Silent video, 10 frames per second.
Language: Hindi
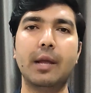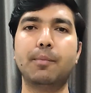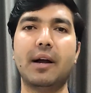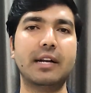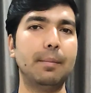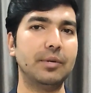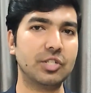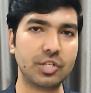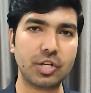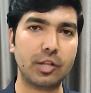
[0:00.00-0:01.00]
एक पार्ट टाइम
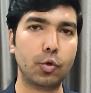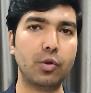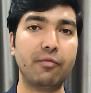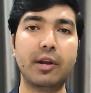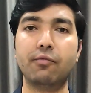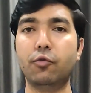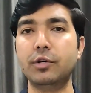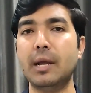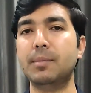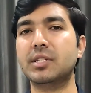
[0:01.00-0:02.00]
बिजनेस चाहते हो या फिर एक फुल
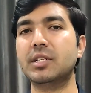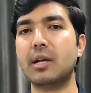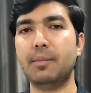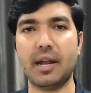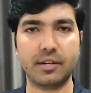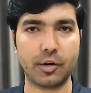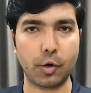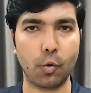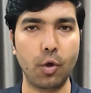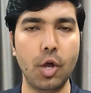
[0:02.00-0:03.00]
टाइम बिजनेस का प्लान कर
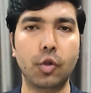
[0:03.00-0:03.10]
रहे हो